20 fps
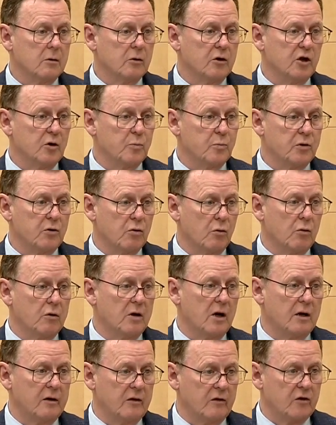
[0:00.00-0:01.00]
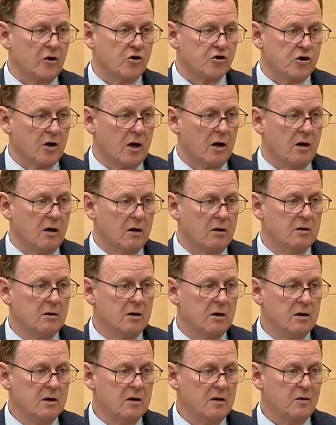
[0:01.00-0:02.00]
Und ich betone an dieser Stelle,
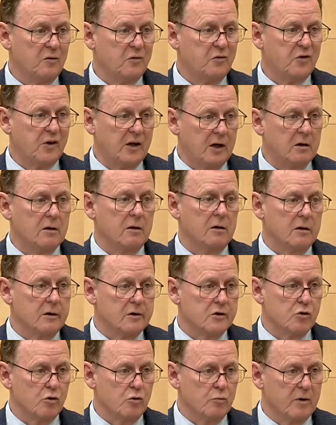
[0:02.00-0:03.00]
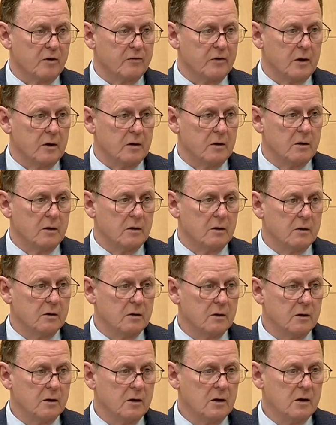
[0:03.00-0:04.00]
friedlich zu überwinden,